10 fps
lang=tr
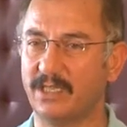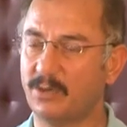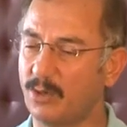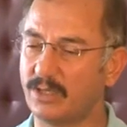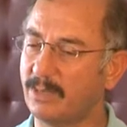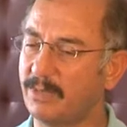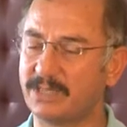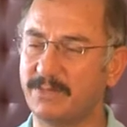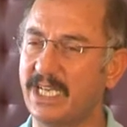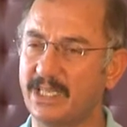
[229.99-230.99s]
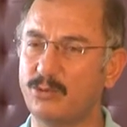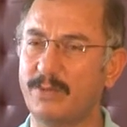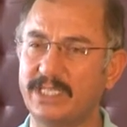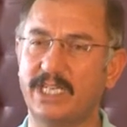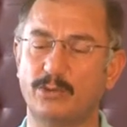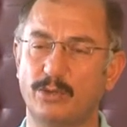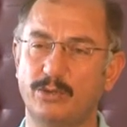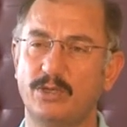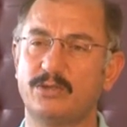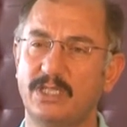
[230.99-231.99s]
Aynen. Orada bas bayağı dümenler
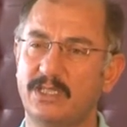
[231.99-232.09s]
dönüyor.